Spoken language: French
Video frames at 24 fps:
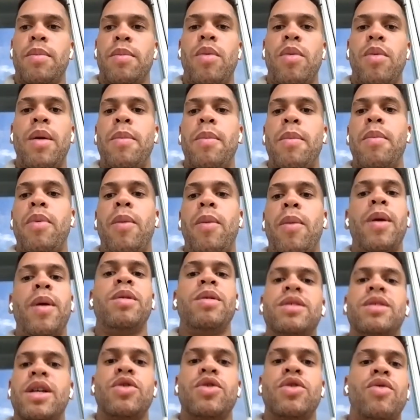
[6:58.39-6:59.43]
Moi, pour moi, le
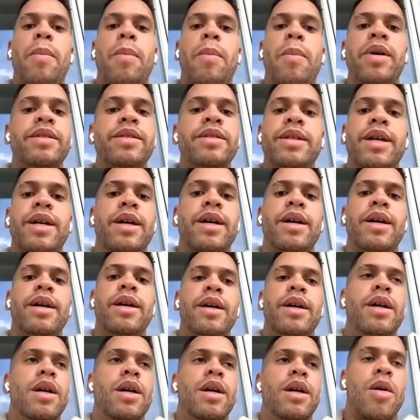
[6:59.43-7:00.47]
basket, je vois pas ça
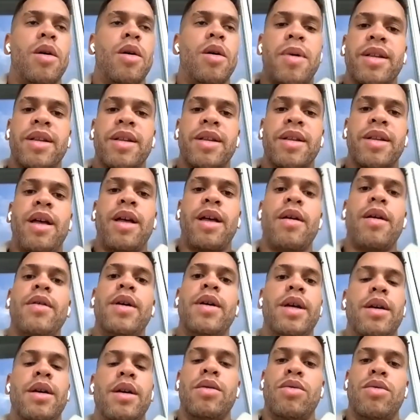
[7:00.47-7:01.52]
comme un
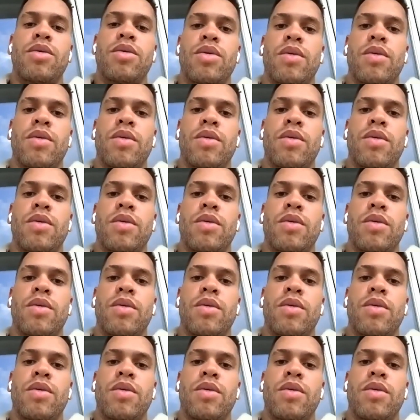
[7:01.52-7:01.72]
travail, tu